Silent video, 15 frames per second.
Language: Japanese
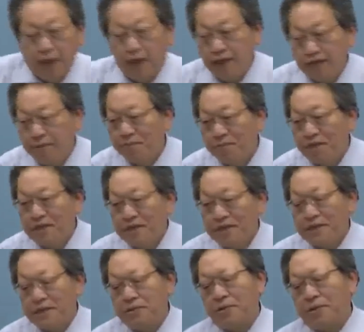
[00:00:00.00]
らね
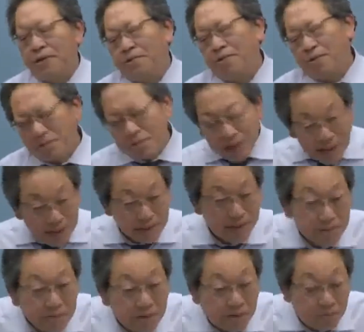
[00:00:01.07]
それほど大
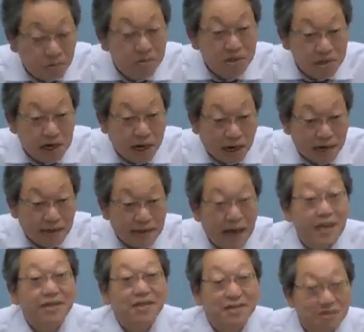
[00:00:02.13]
層なもんじゃないで